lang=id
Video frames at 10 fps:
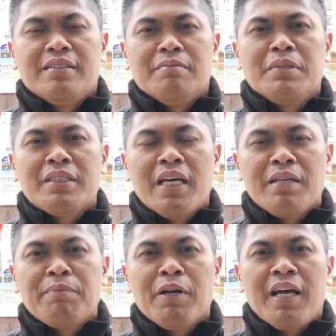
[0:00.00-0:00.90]
mencari
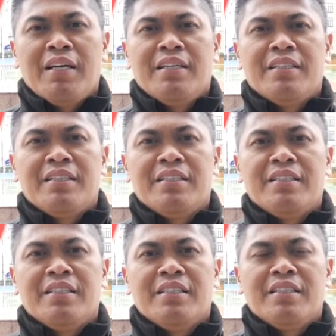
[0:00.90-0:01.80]
pola
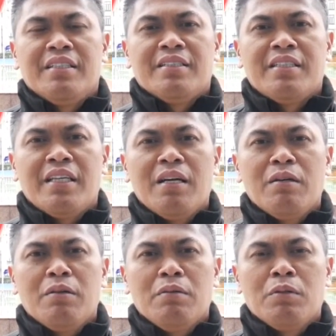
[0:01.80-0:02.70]
sehingga
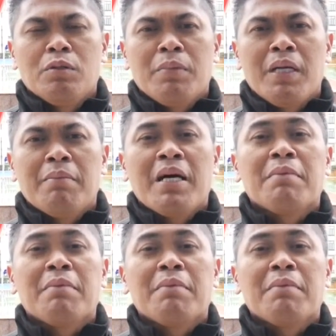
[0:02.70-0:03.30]
untuk menambah